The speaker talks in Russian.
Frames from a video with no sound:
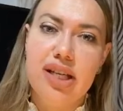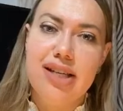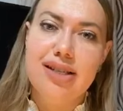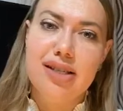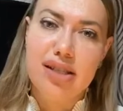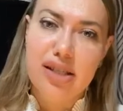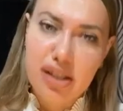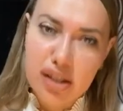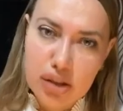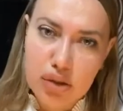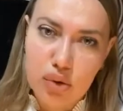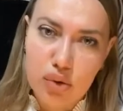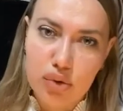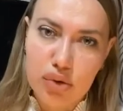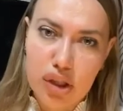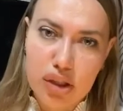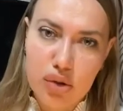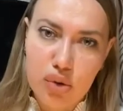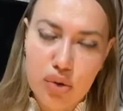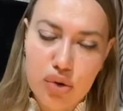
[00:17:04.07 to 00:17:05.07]
скидку
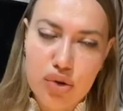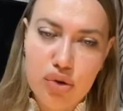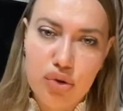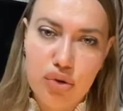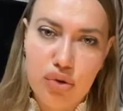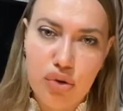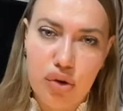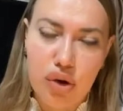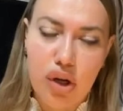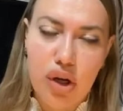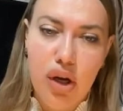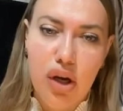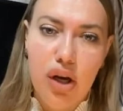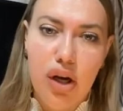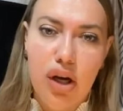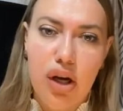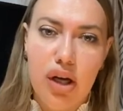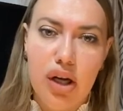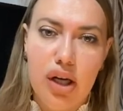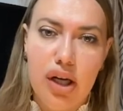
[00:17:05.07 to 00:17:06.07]
на то, что
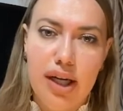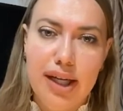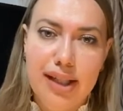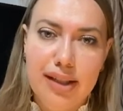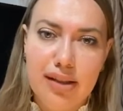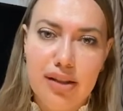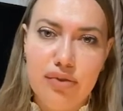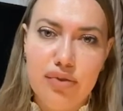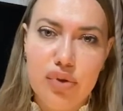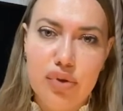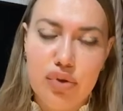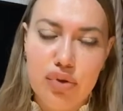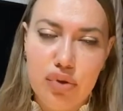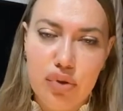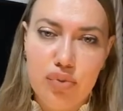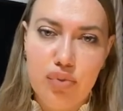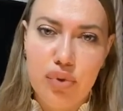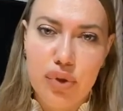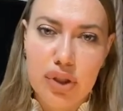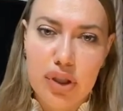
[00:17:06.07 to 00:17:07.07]
это все
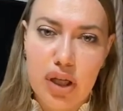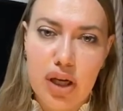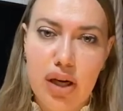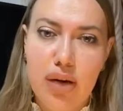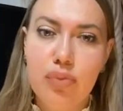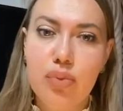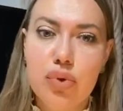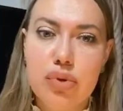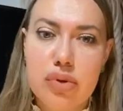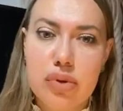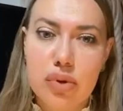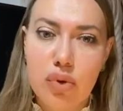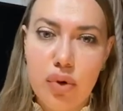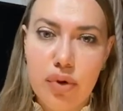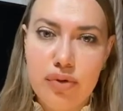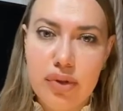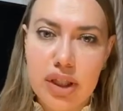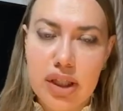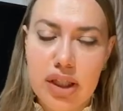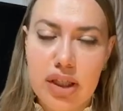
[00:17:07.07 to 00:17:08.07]
было
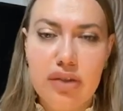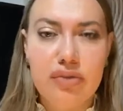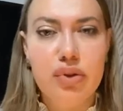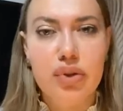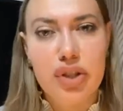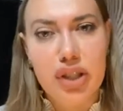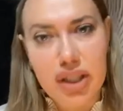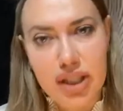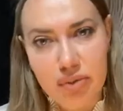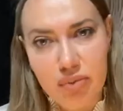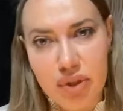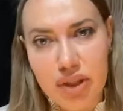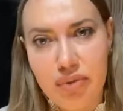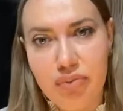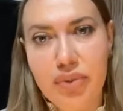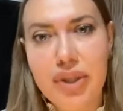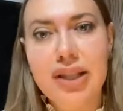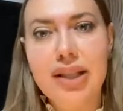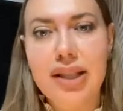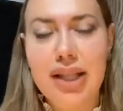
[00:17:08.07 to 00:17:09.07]
обусловлено вот именно
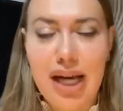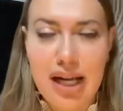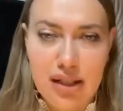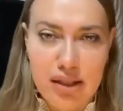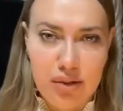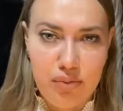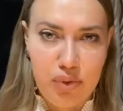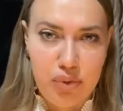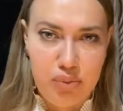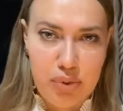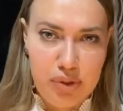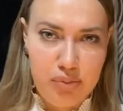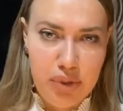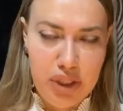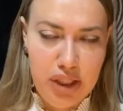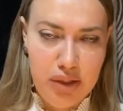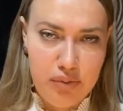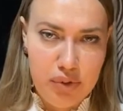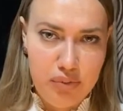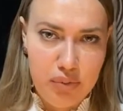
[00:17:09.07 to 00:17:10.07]
ментальными
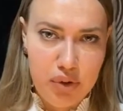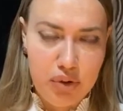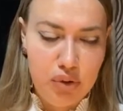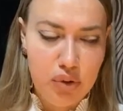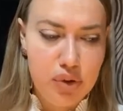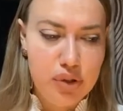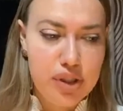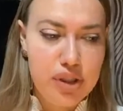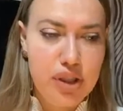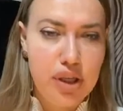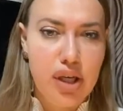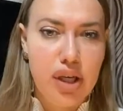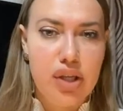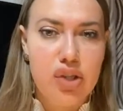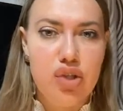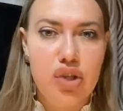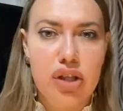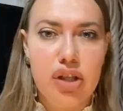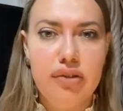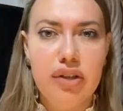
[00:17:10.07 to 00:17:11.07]
проблемами. То есть
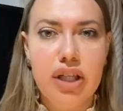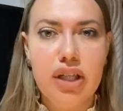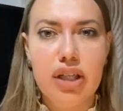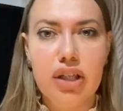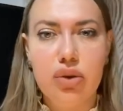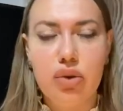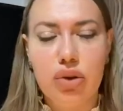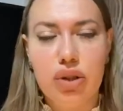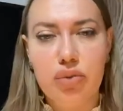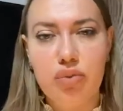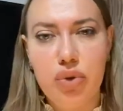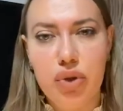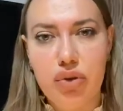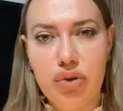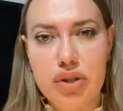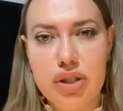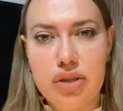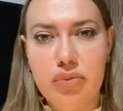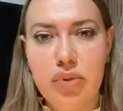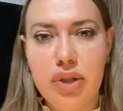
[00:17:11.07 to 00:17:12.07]
человек, который
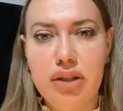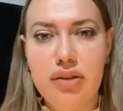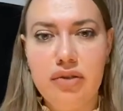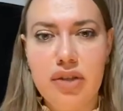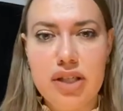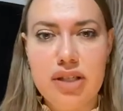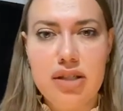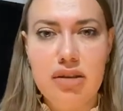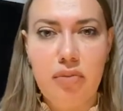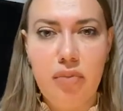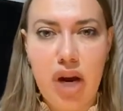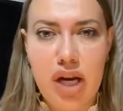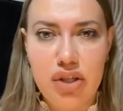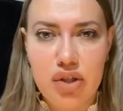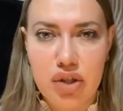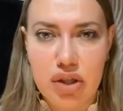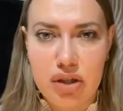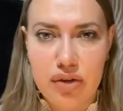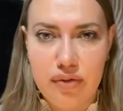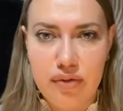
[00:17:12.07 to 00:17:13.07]
берет себе 200
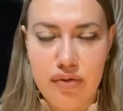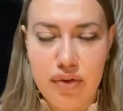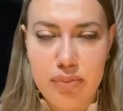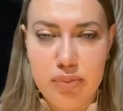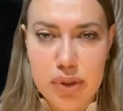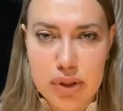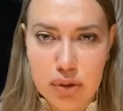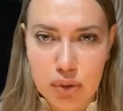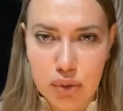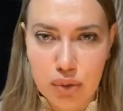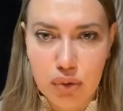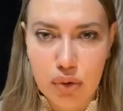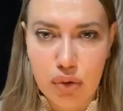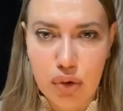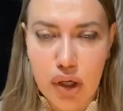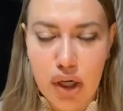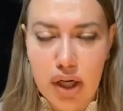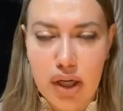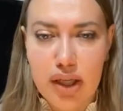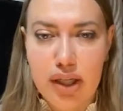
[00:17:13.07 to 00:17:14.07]
мальчиков в обслугу
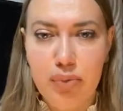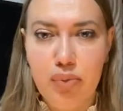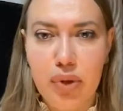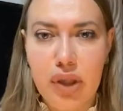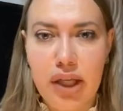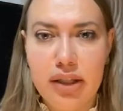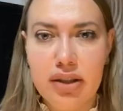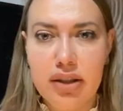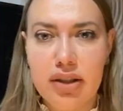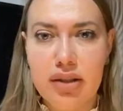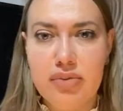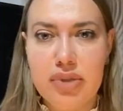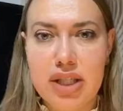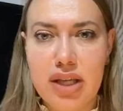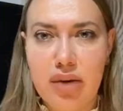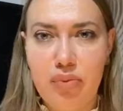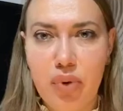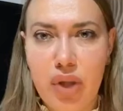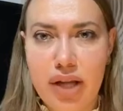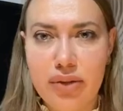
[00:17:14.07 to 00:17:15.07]
и платит им
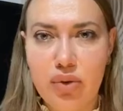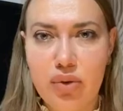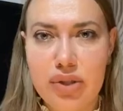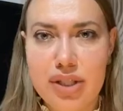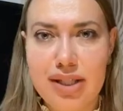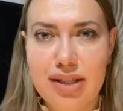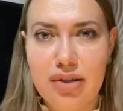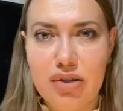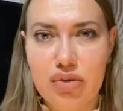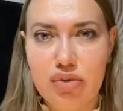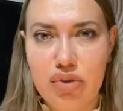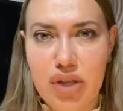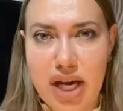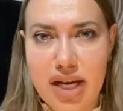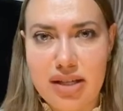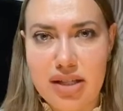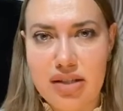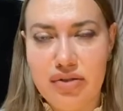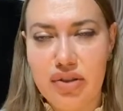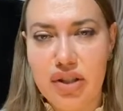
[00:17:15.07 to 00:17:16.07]
зарплату из
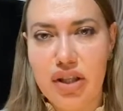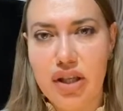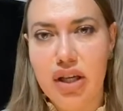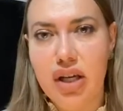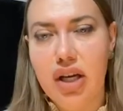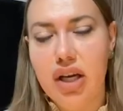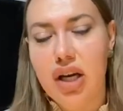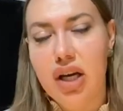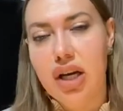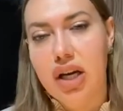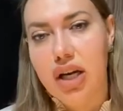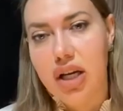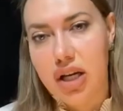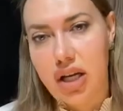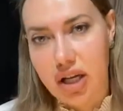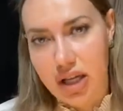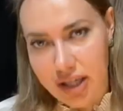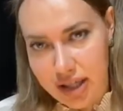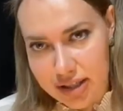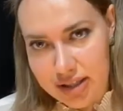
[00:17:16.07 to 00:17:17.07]
государственной
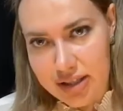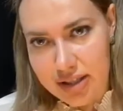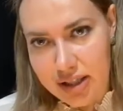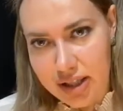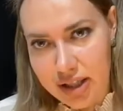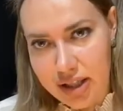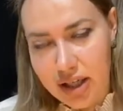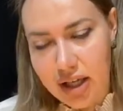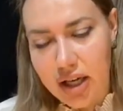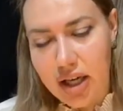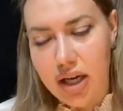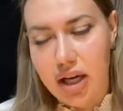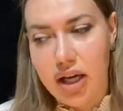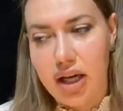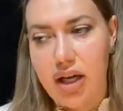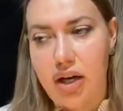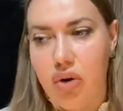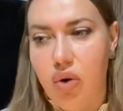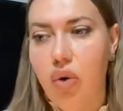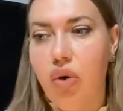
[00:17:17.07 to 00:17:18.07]
э, казны,
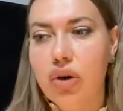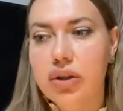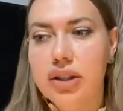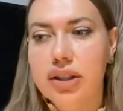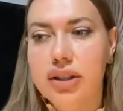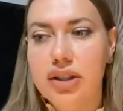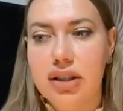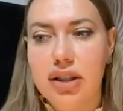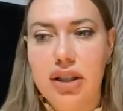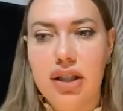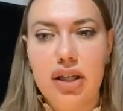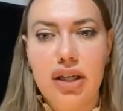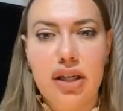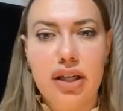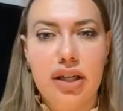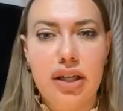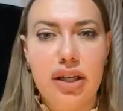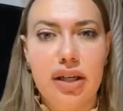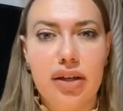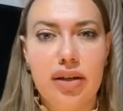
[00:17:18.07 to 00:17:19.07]
он
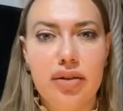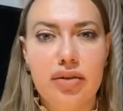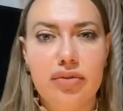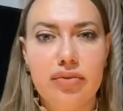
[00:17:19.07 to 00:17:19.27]
э,